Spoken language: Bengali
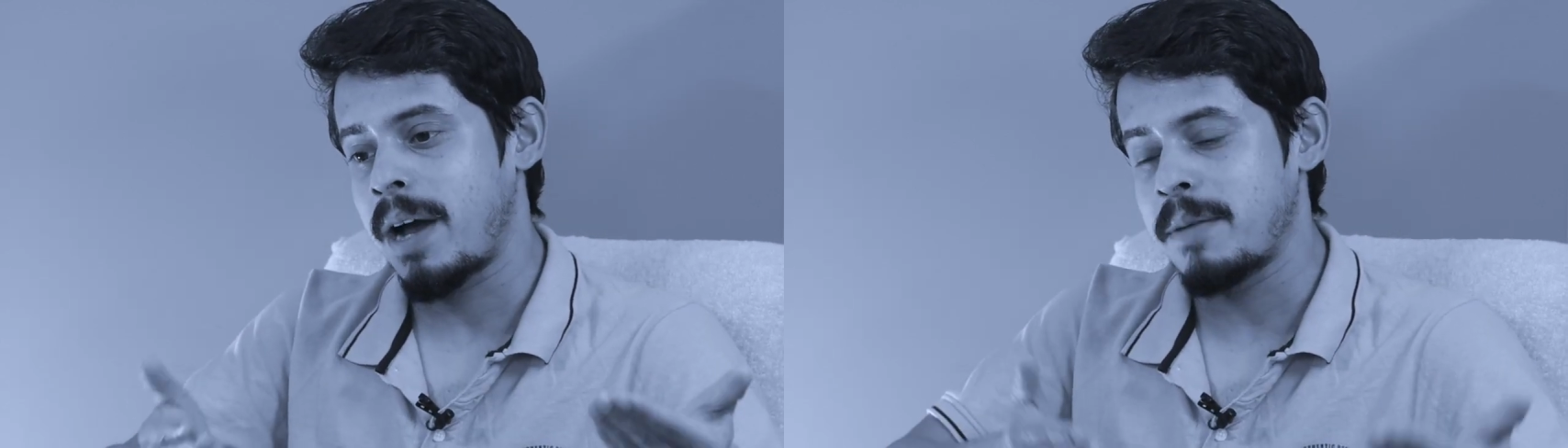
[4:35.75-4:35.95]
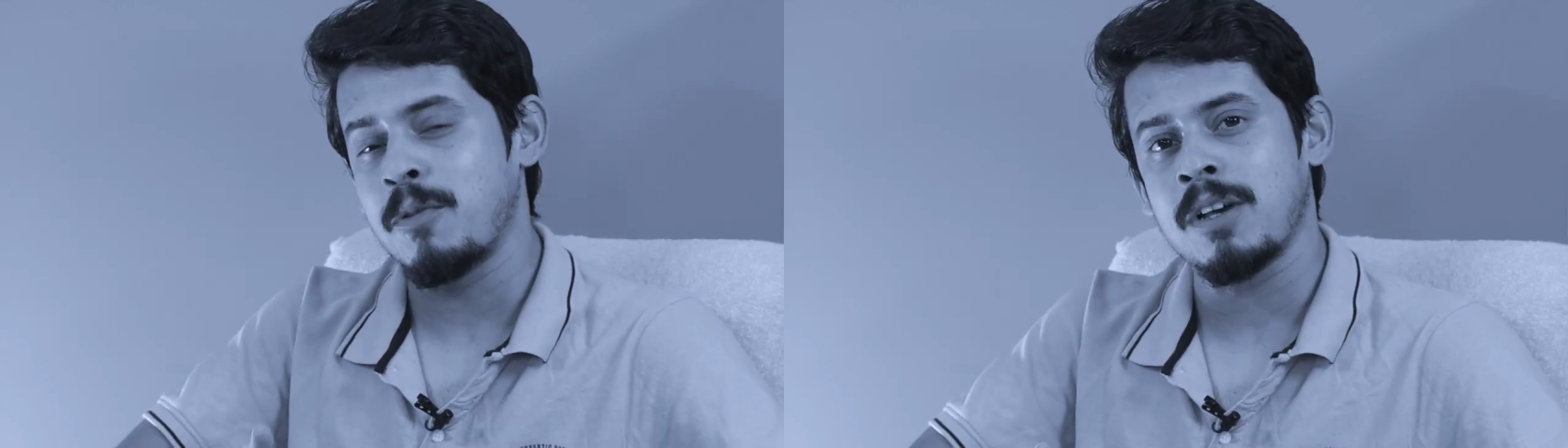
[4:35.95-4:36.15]

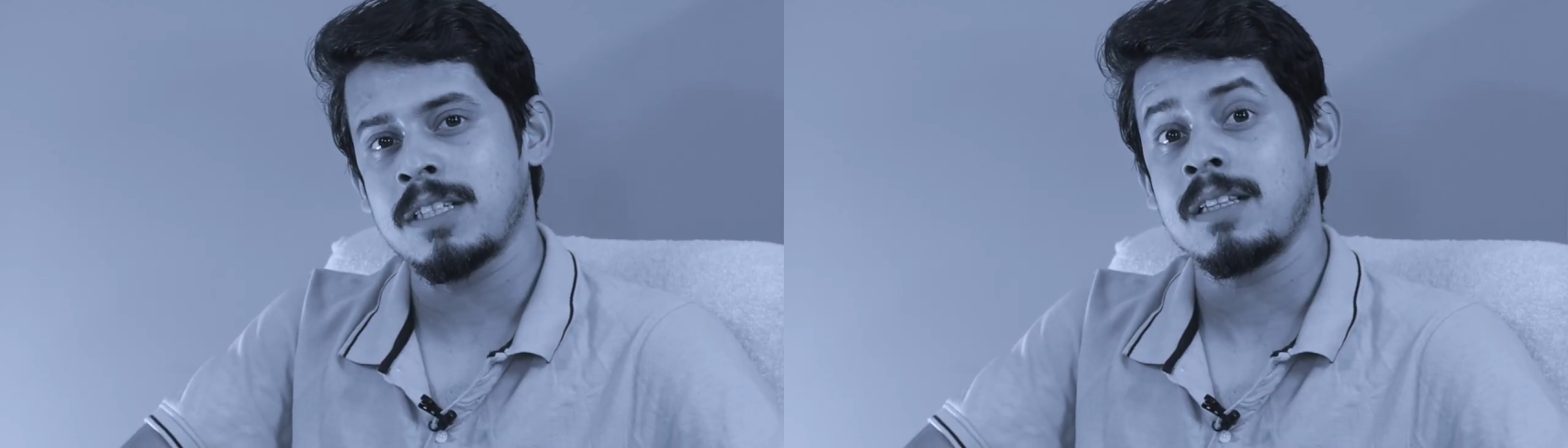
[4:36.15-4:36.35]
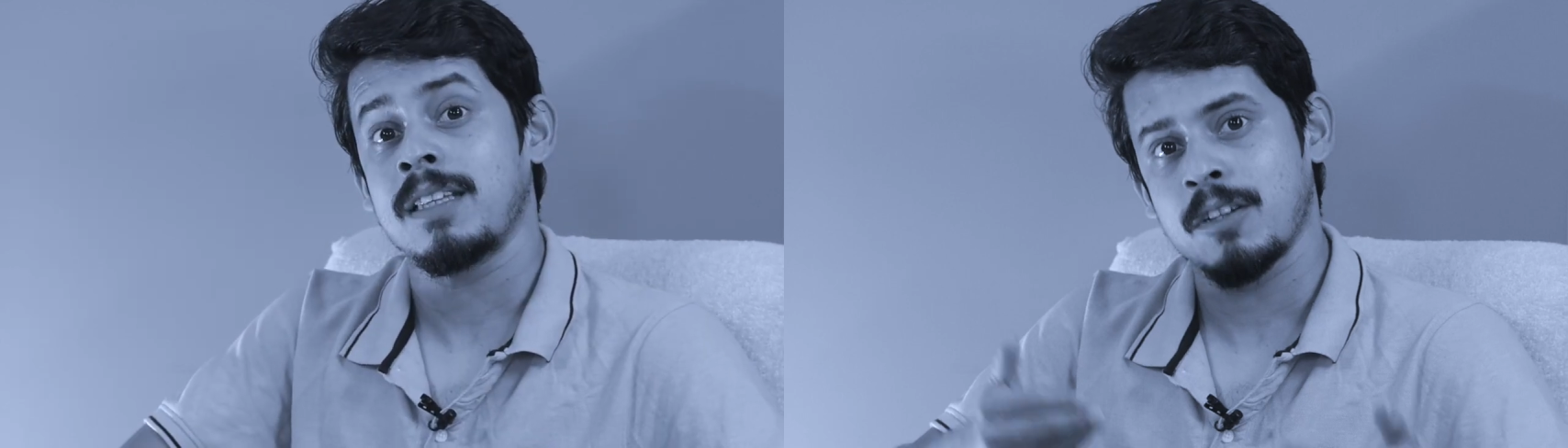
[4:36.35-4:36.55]
ভাই বোন
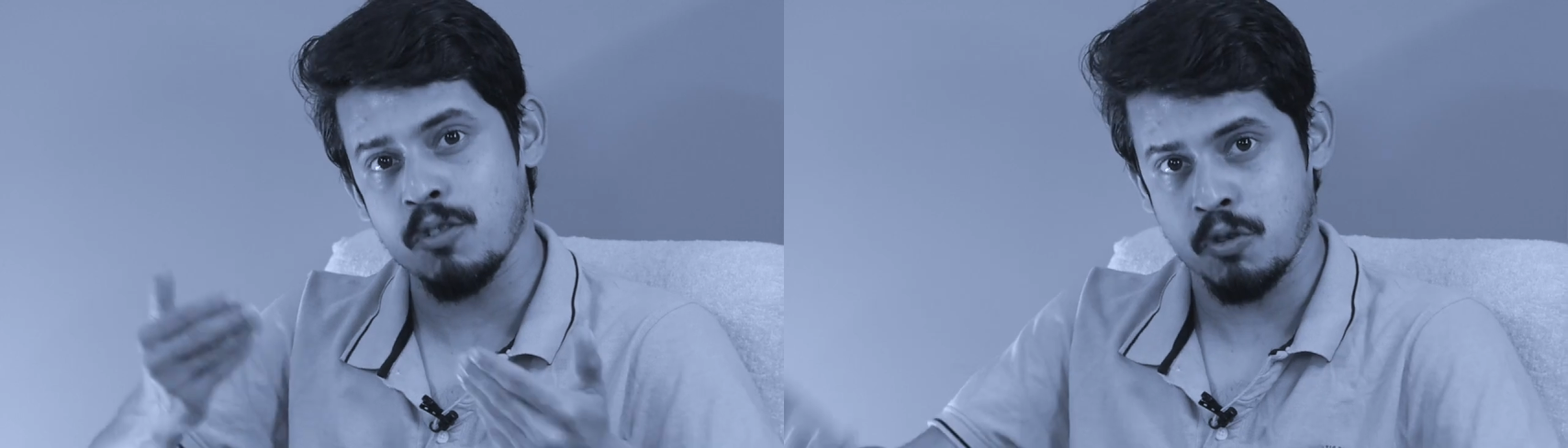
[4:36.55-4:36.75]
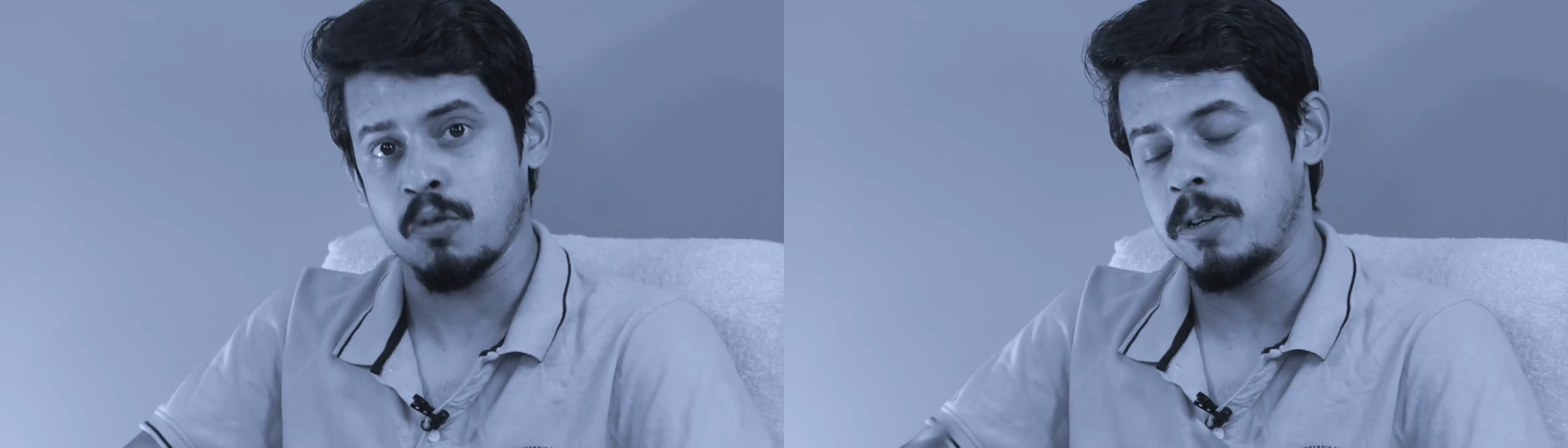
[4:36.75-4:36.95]
আছে
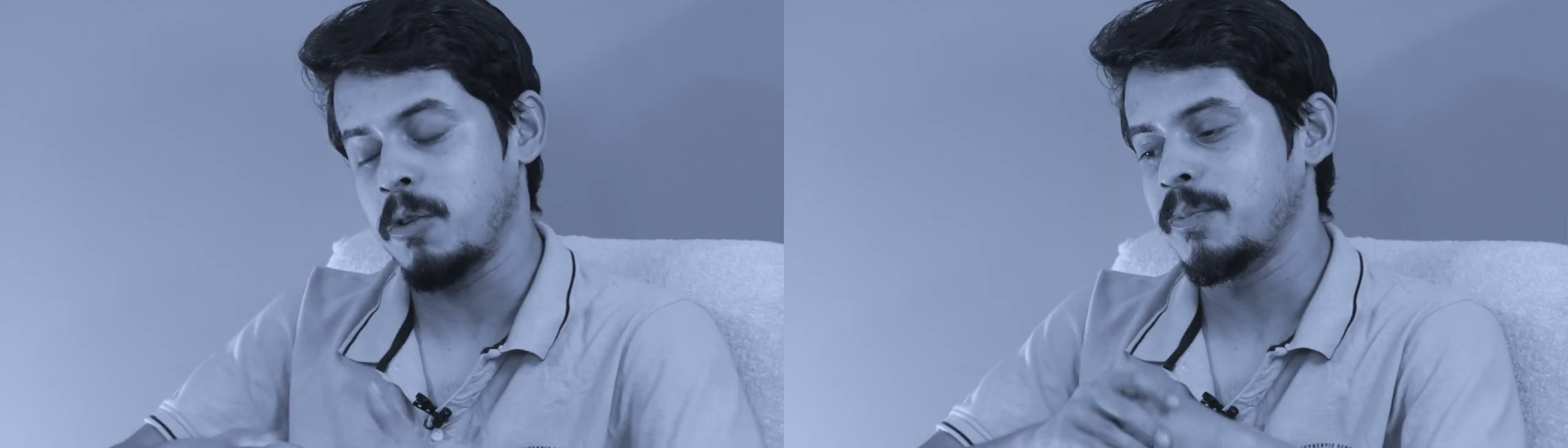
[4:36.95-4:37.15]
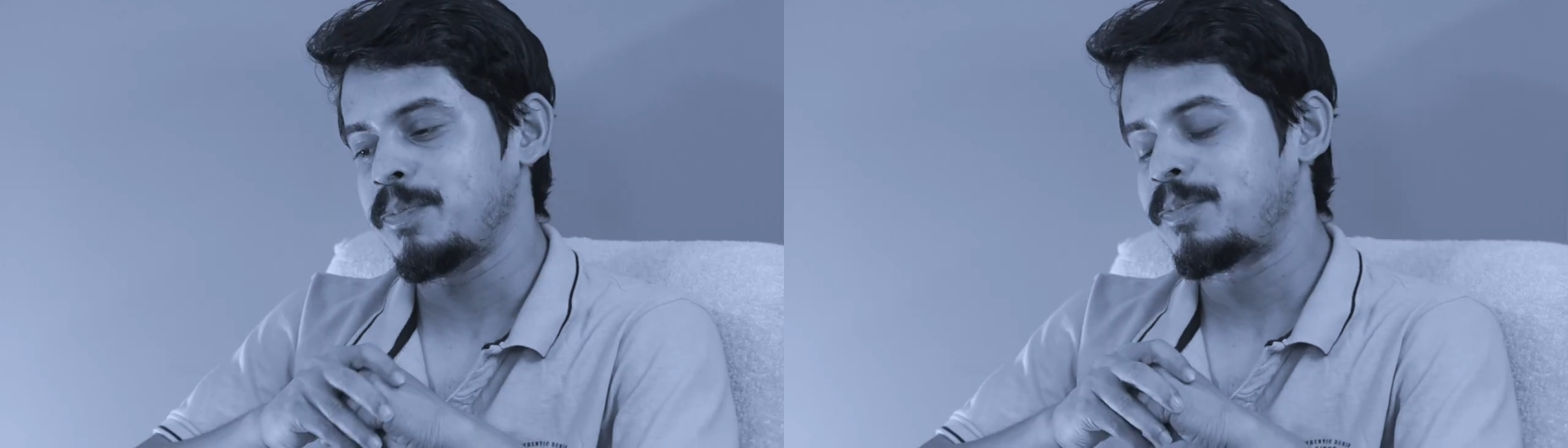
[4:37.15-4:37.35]
তাদেরকেও শুনিও